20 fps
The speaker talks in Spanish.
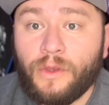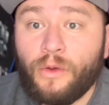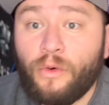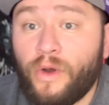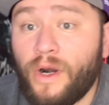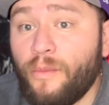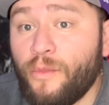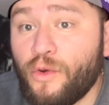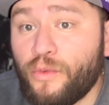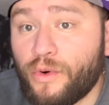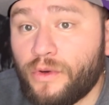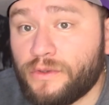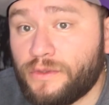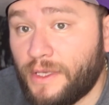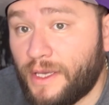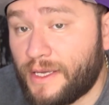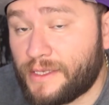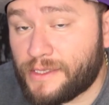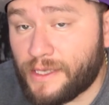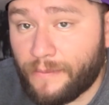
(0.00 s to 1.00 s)
Hola, muy buenos
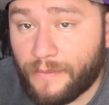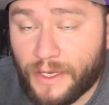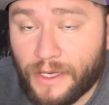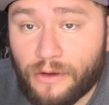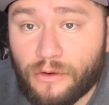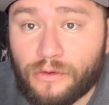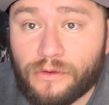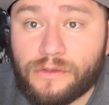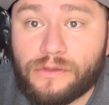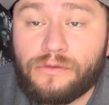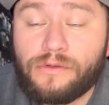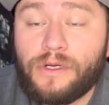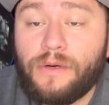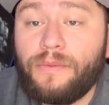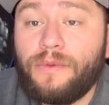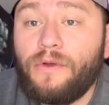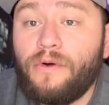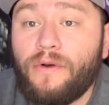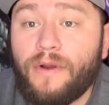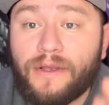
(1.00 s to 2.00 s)
días amigos,
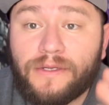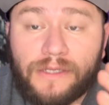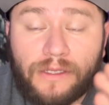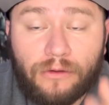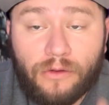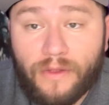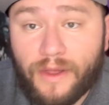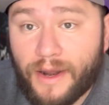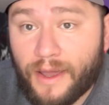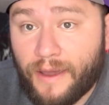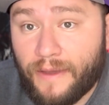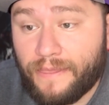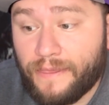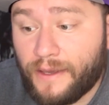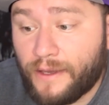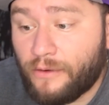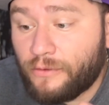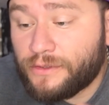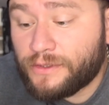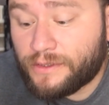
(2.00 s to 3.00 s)
suscriptores, a toda la gente
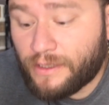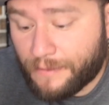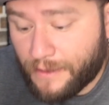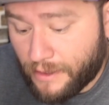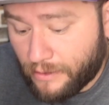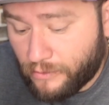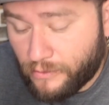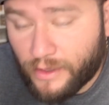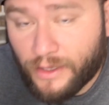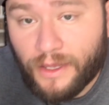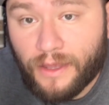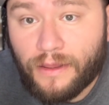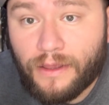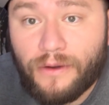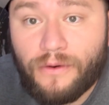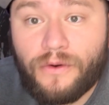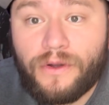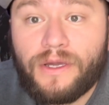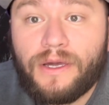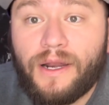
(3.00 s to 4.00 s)
que nos está viendo el día de
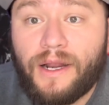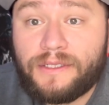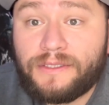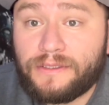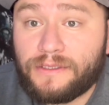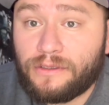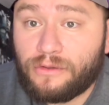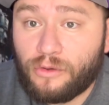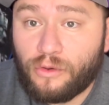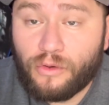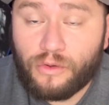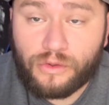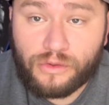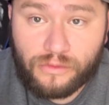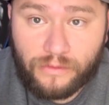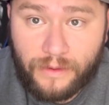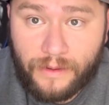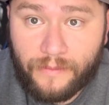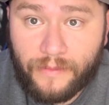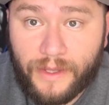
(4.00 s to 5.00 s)
hoy, gracias a todos
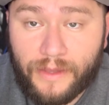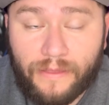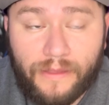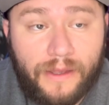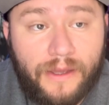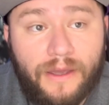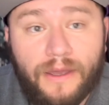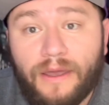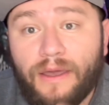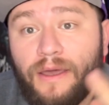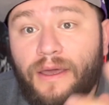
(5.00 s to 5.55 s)
nuevamente.